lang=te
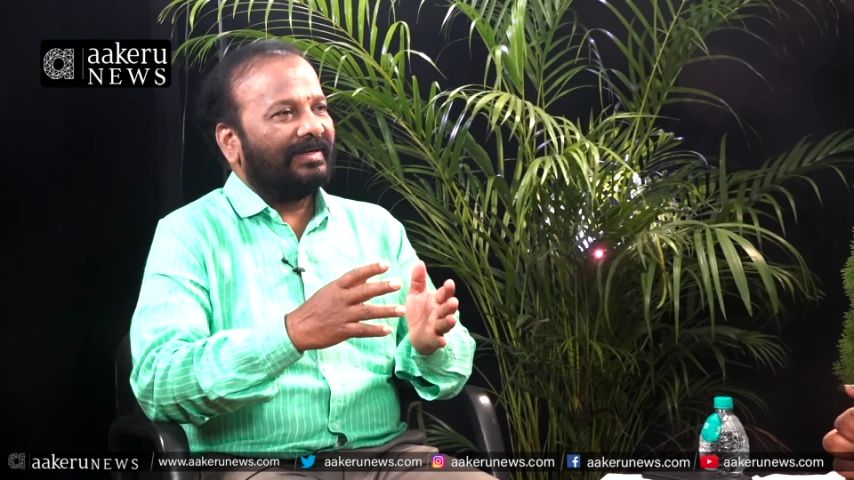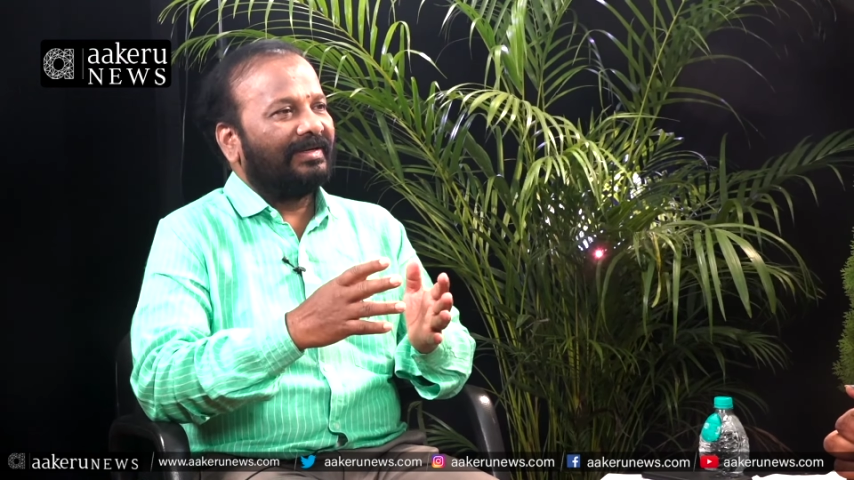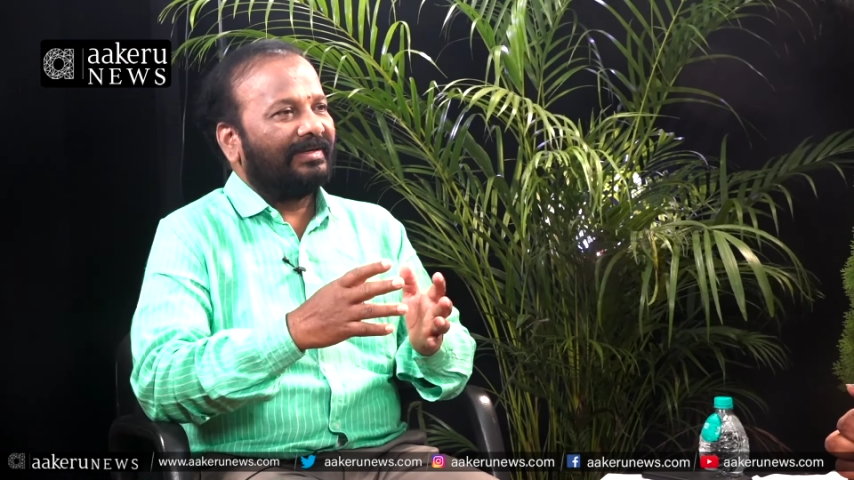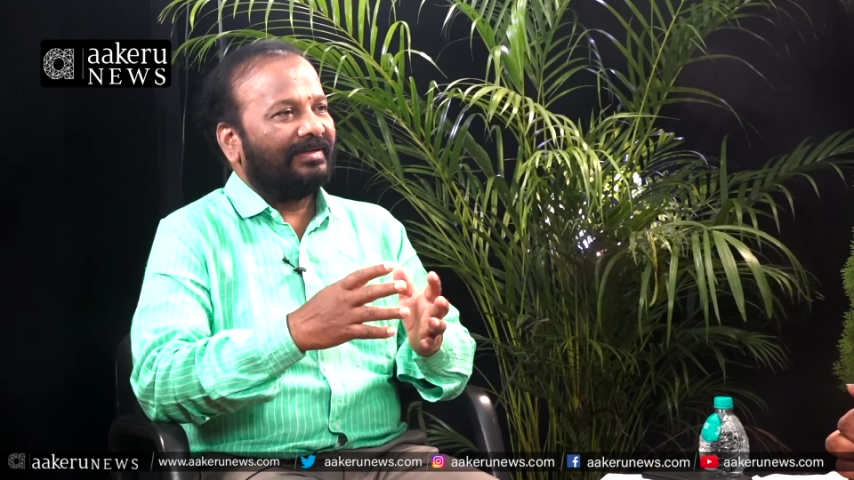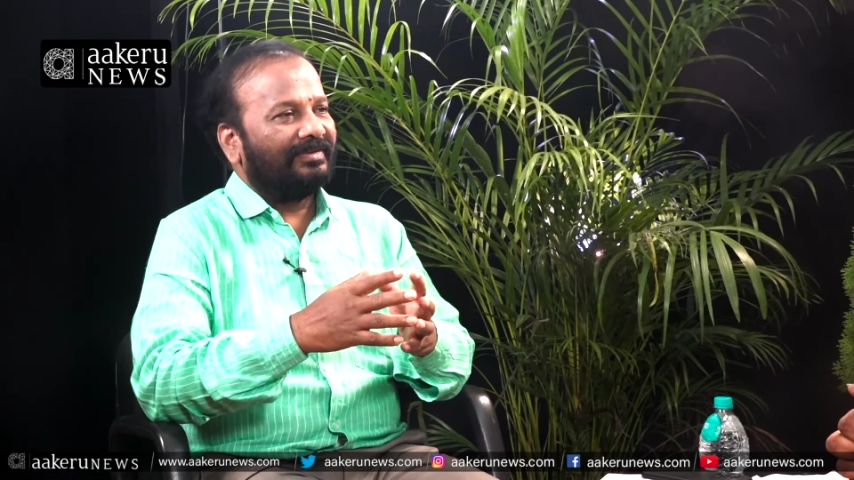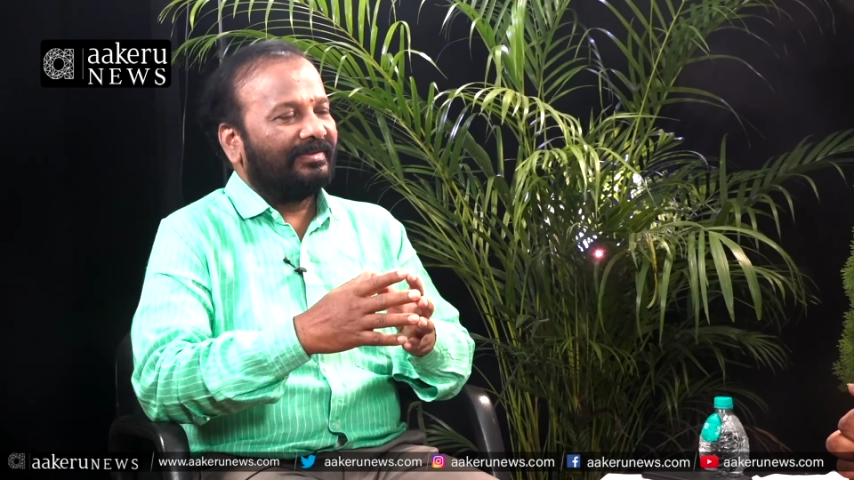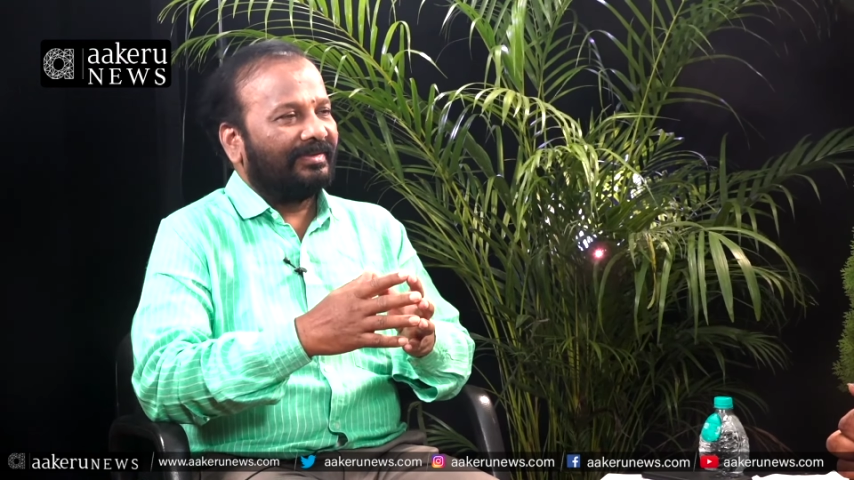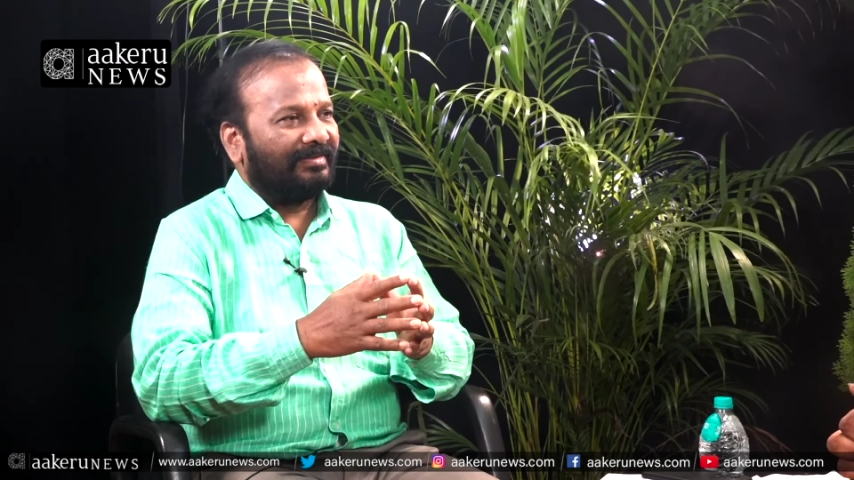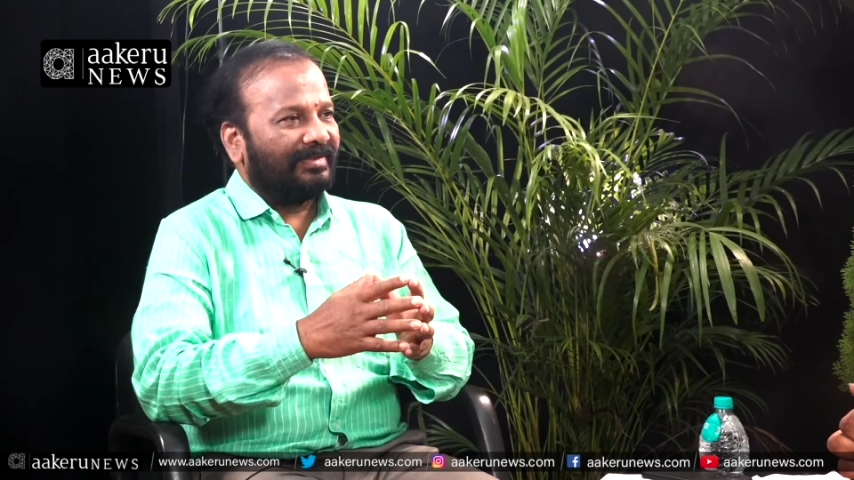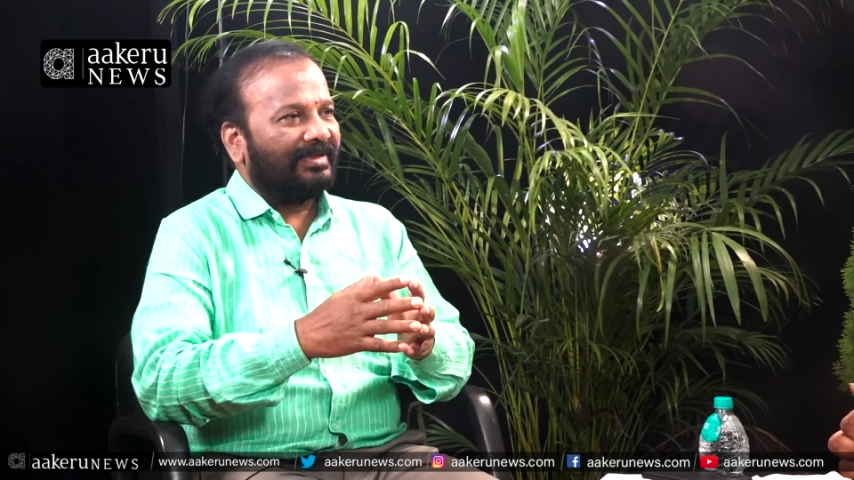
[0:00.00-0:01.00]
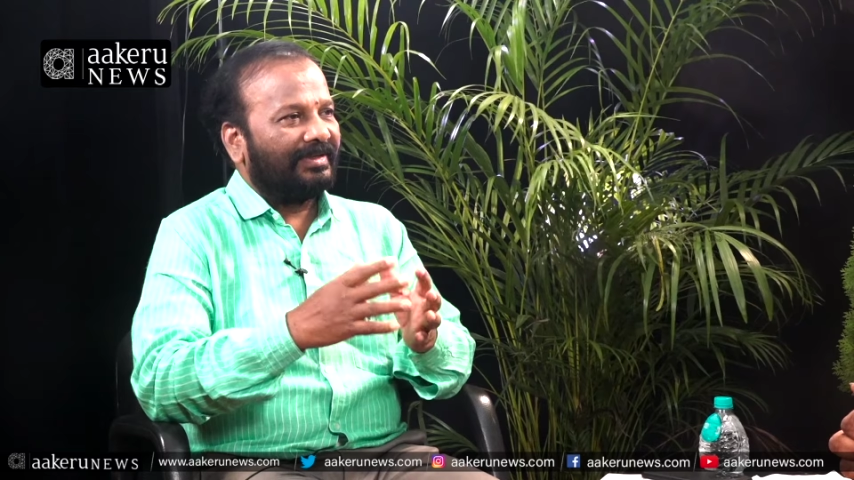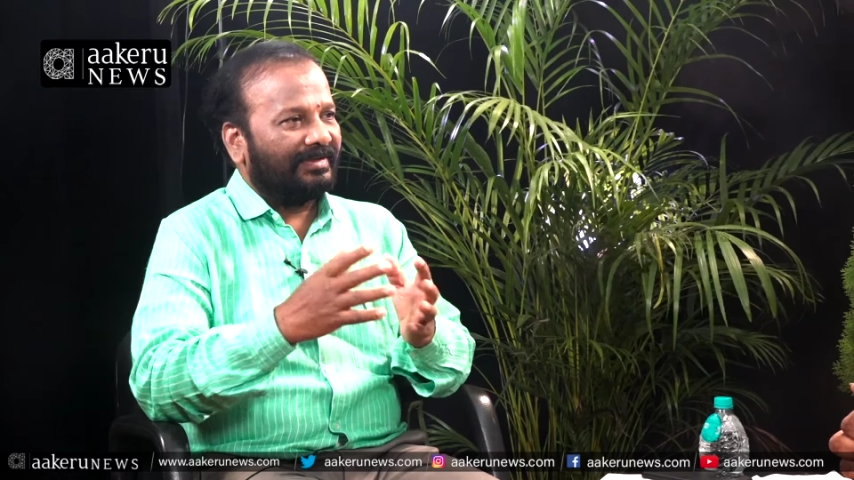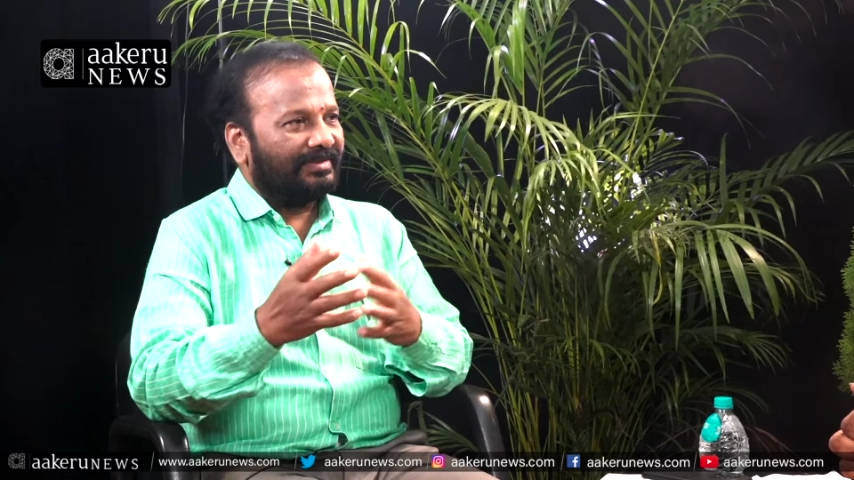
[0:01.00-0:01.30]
అంటారు ఎవరిని